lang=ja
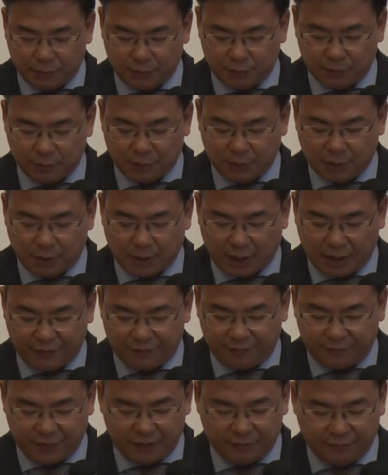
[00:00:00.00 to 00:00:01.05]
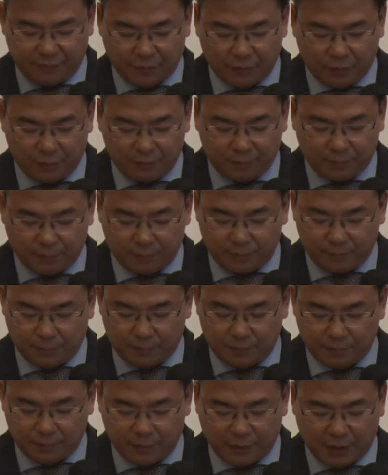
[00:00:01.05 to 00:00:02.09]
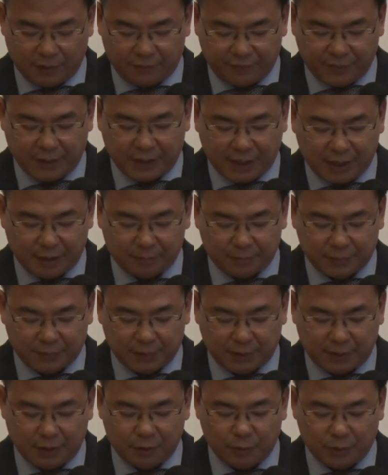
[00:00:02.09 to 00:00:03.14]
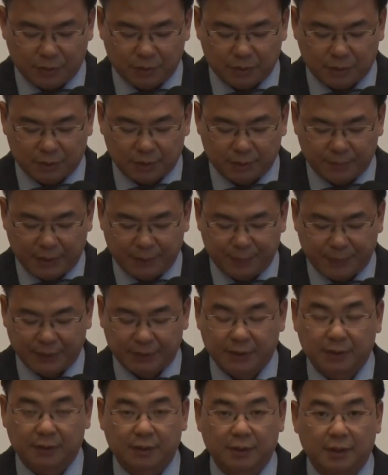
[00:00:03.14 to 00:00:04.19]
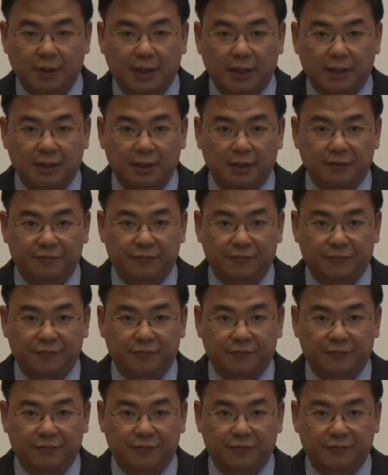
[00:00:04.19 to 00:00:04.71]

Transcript: よる企業及び政府の開発、